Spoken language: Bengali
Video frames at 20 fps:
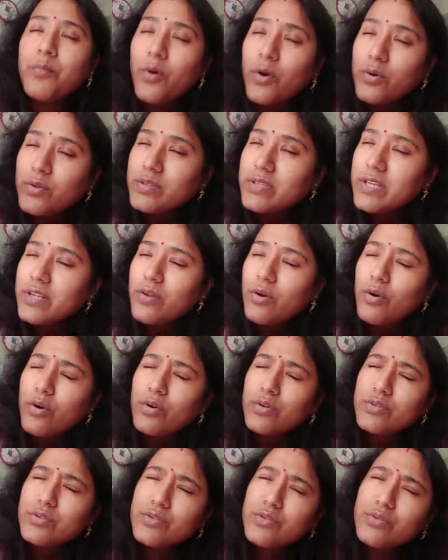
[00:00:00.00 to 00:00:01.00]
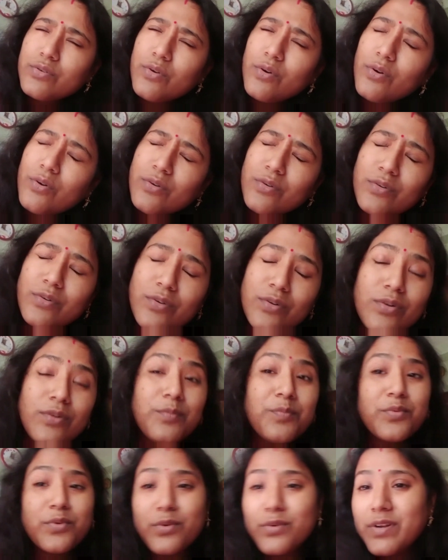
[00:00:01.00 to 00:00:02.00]
বড়দের অসংখ্য
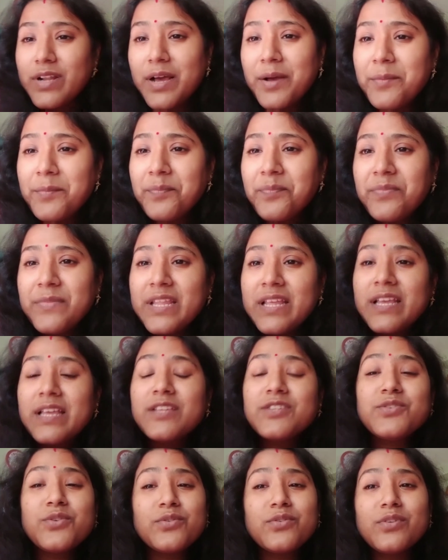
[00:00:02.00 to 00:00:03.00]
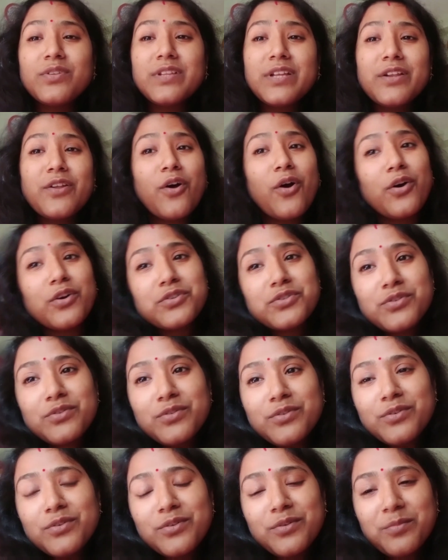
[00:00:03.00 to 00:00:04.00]
প্রণাম ছোটদের
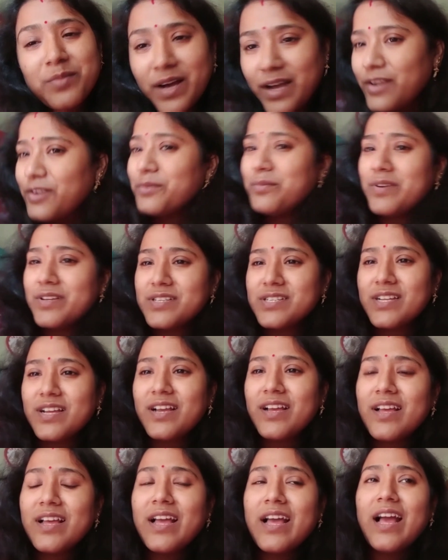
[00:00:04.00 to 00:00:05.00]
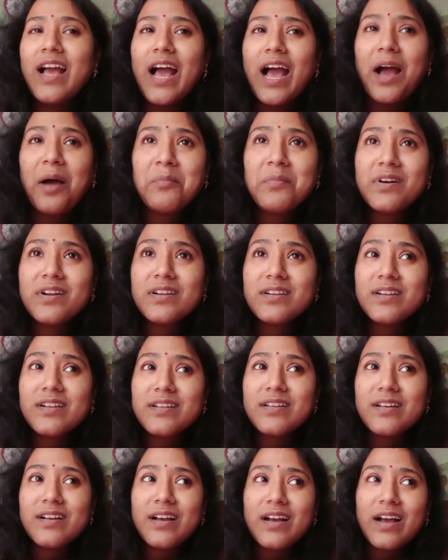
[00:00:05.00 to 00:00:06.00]
অসংখ্য ভালোবাসা আমার
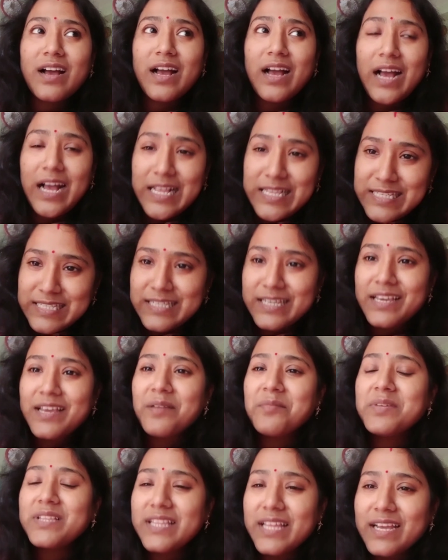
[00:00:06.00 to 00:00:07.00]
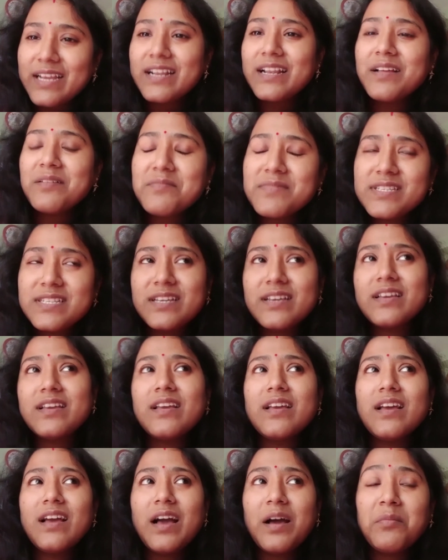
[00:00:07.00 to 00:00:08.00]
আজকে আমি দেখলাম যে
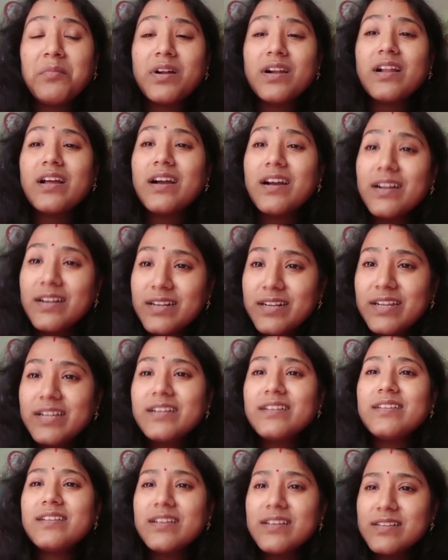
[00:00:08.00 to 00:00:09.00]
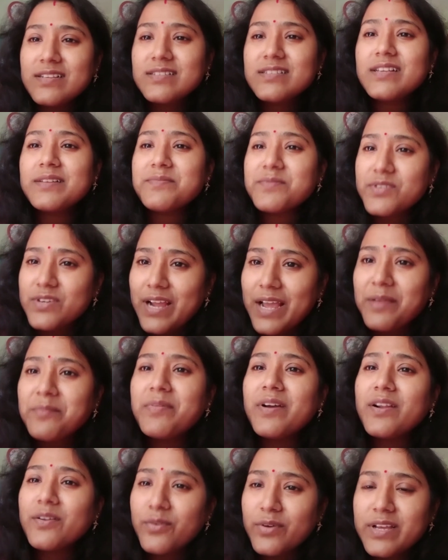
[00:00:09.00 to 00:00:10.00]
আমার হান্ড্রেড
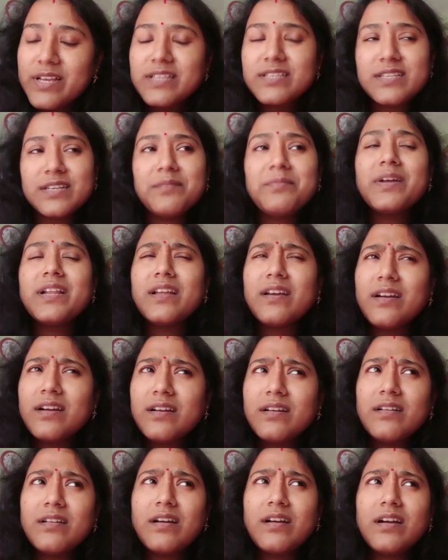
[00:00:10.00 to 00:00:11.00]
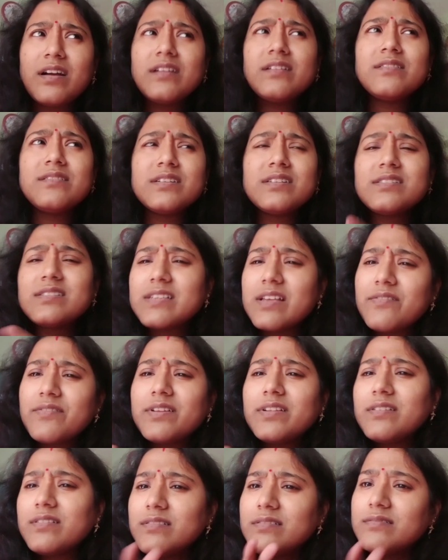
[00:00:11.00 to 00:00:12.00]
সাবস্ক্রাইবার হয়েছে মানে হান্ড্রেড
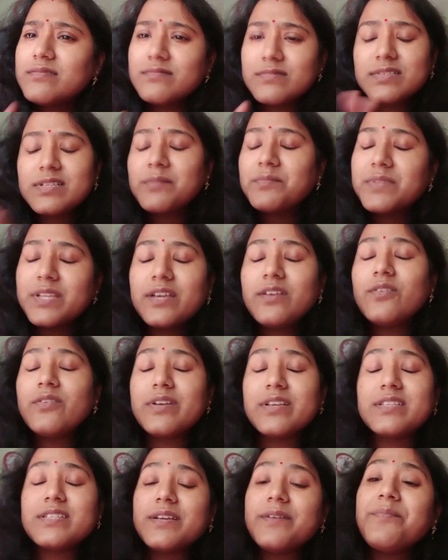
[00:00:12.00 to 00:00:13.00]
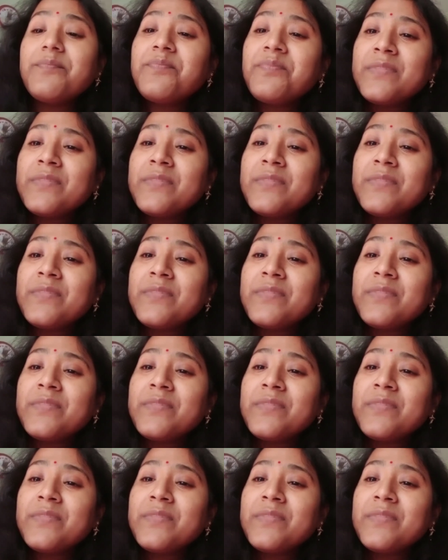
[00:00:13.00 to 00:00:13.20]
সেভেন সামথিং হয়েছে